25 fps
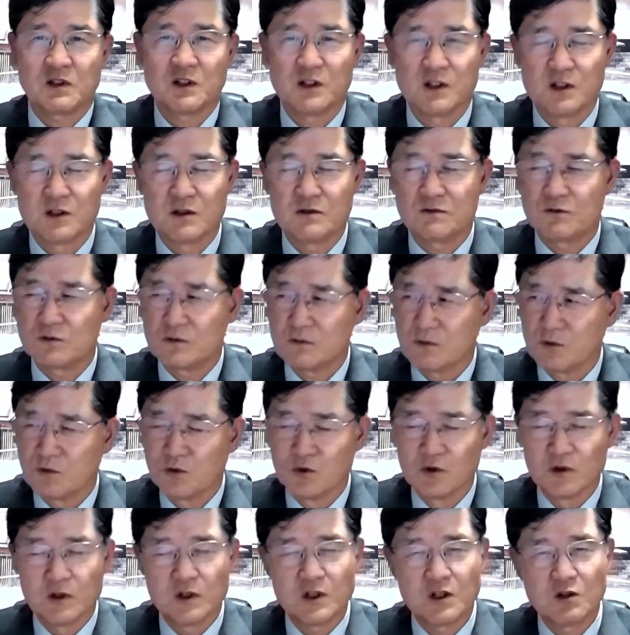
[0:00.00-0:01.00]
어,
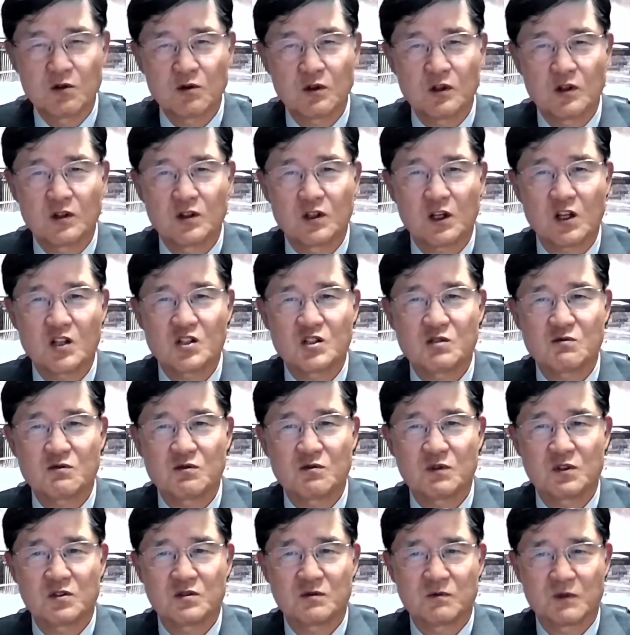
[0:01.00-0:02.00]
웃는 얼굴 어떻게
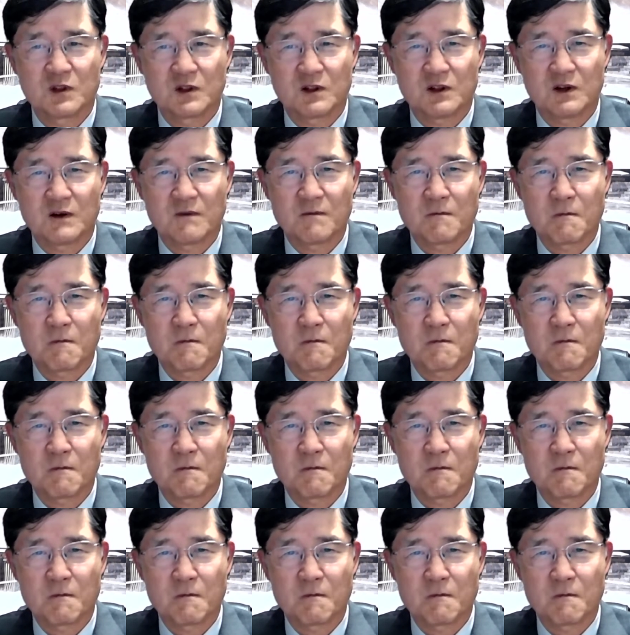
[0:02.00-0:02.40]
침울했습니까?